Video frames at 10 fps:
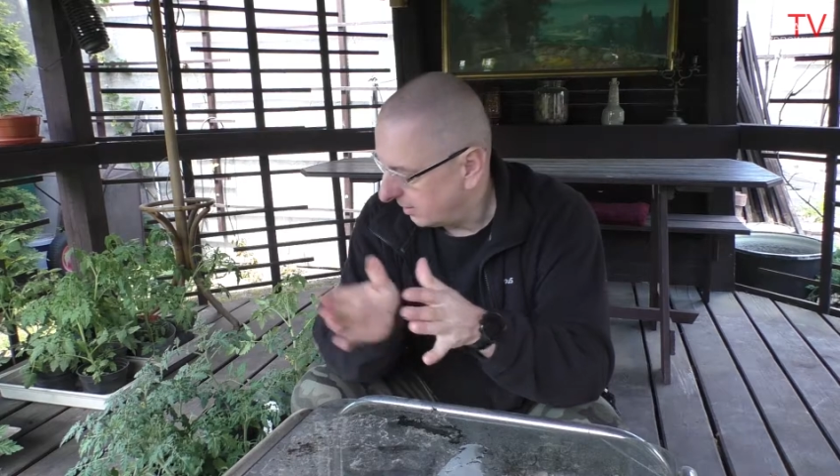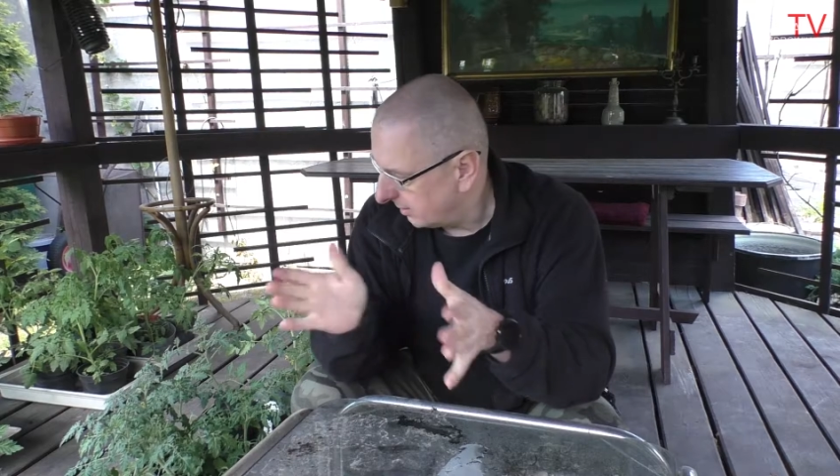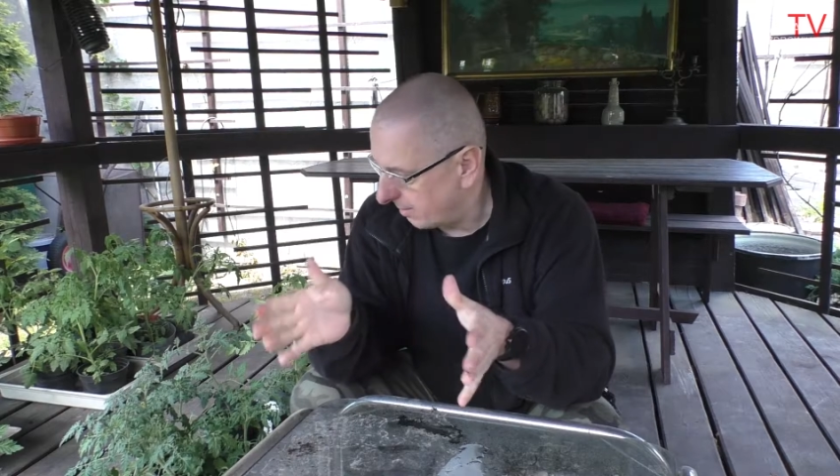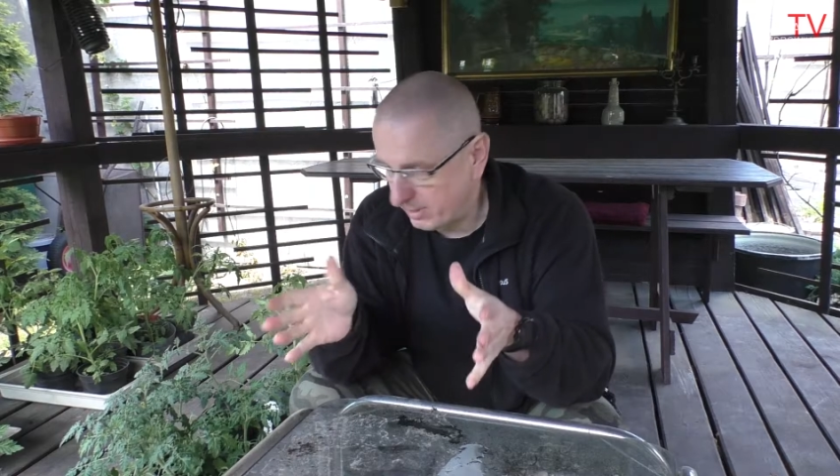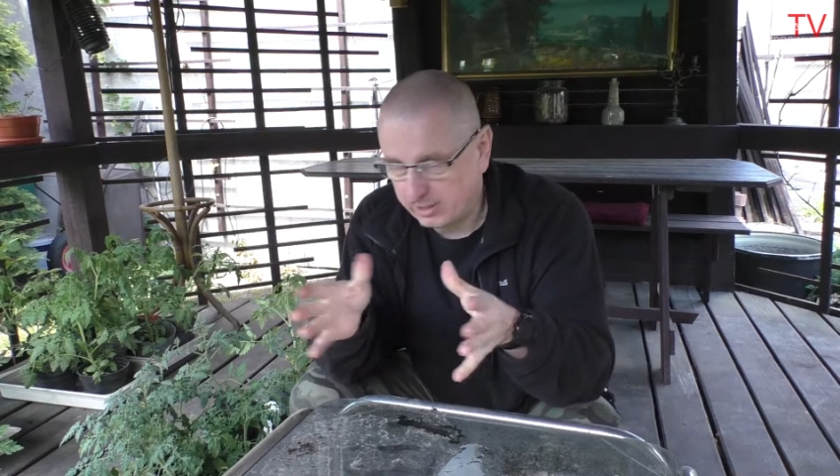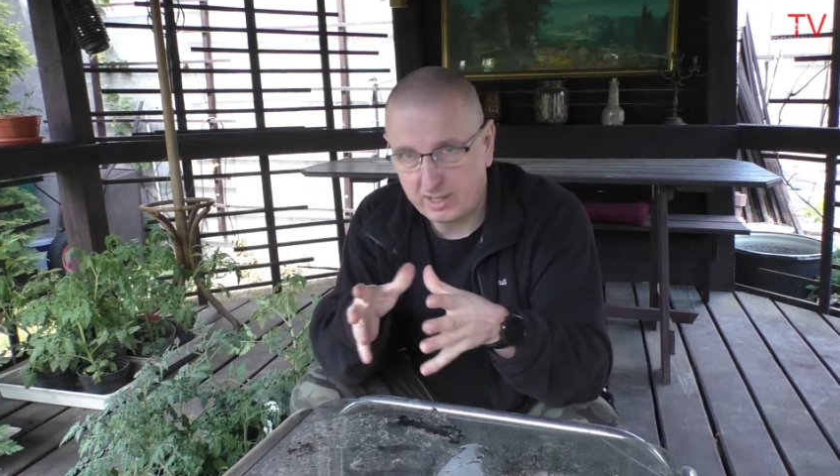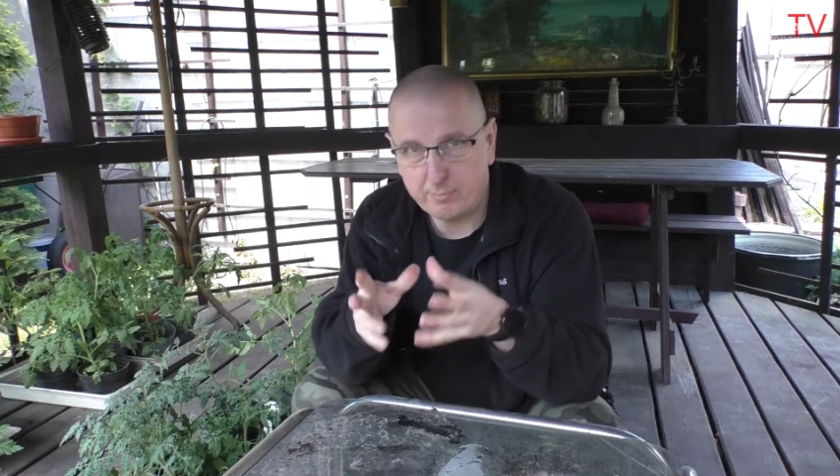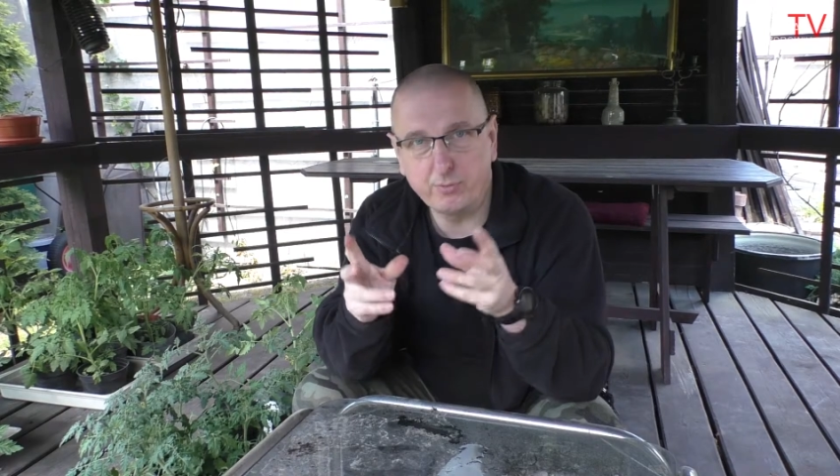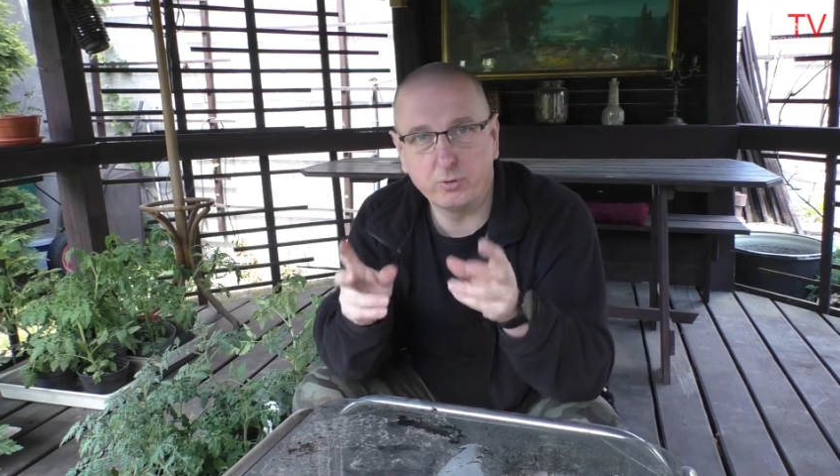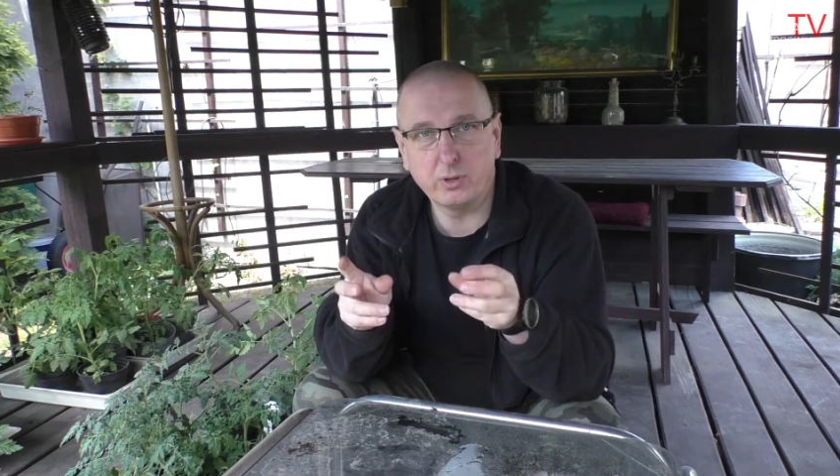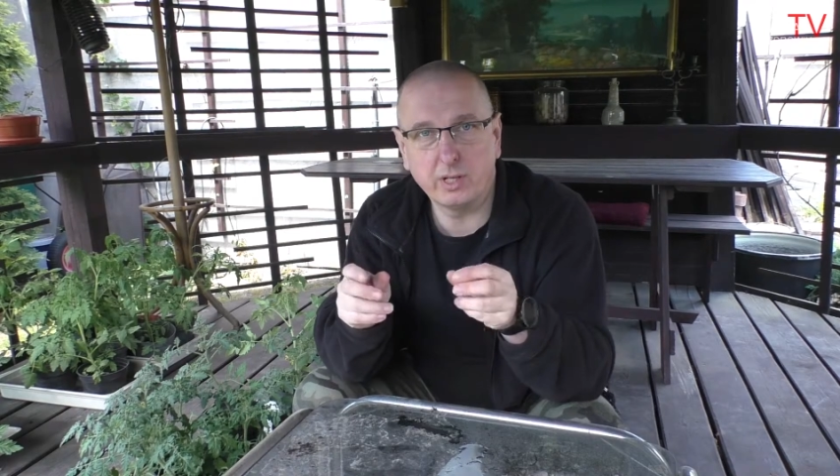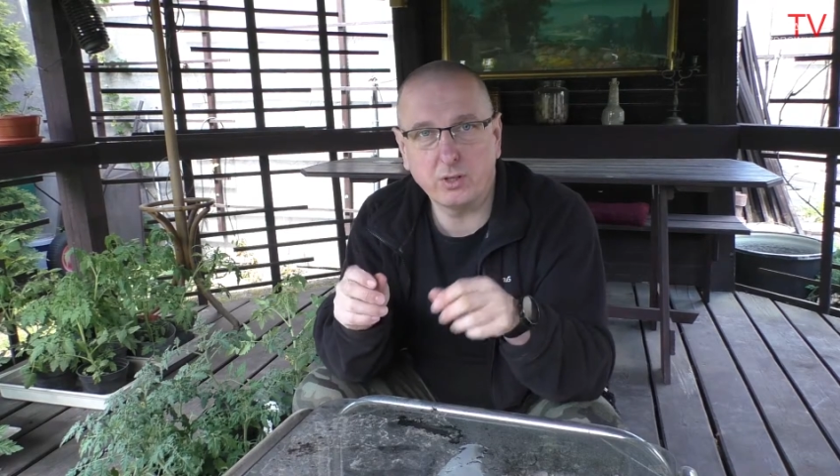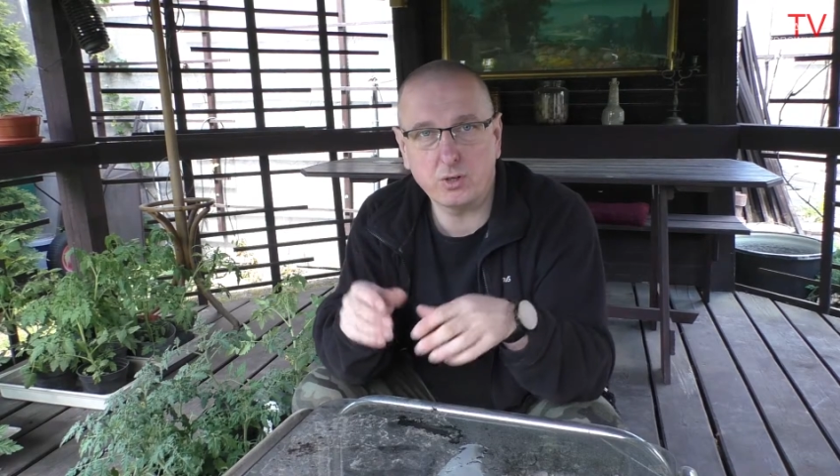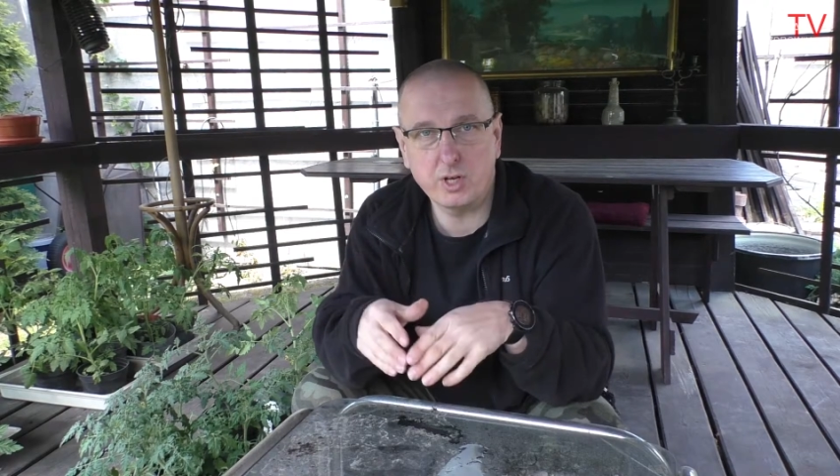Ta metoda powoduje to,